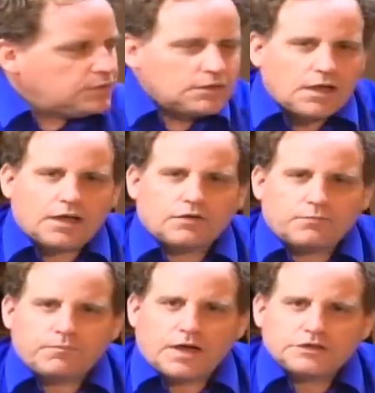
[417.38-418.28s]
ア
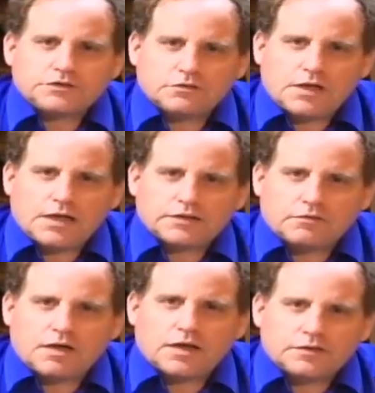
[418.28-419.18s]
シュトン・カーター
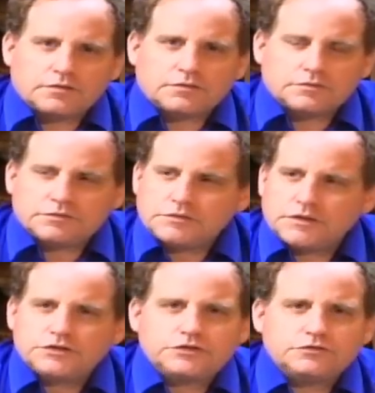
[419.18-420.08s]
は
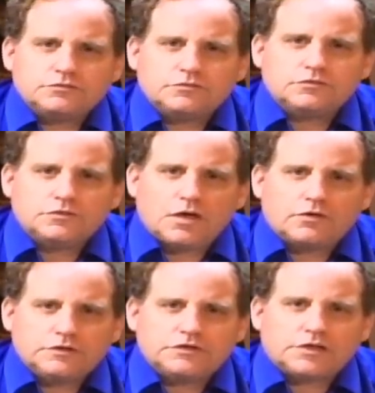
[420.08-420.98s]
先週
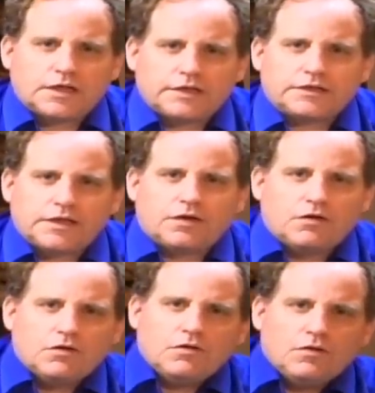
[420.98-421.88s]
イスラエルに行って
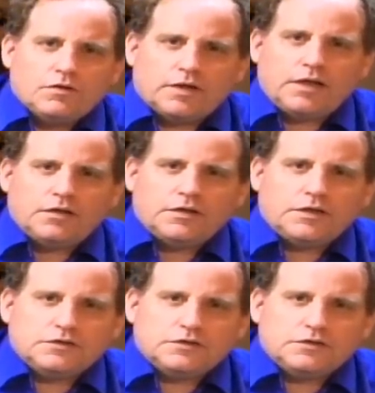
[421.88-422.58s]
ね、